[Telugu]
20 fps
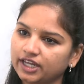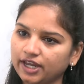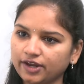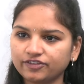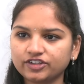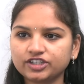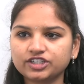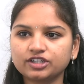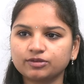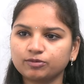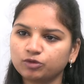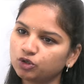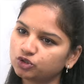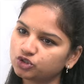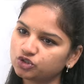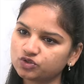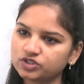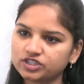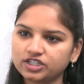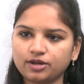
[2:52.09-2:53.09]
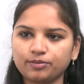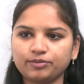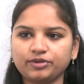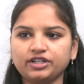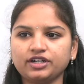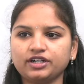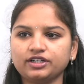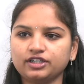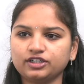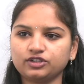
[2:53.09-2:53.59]
ఏ విషయంలో చూసినా
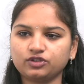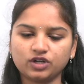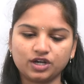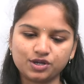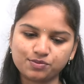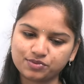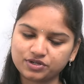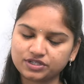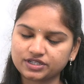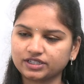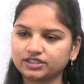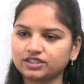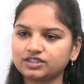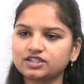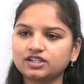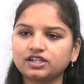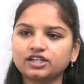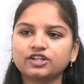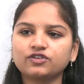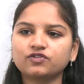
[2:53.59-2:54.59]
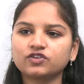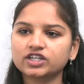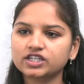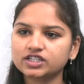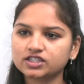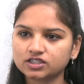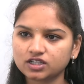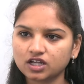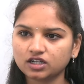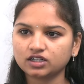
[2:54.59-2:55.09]
మీరు అన్నట్టుగా ఇప్పుడు సదస్సులు
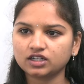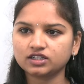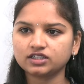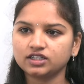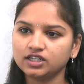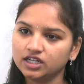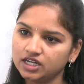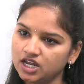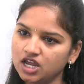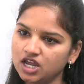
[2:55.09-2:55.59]
నిర్వహిస్తానని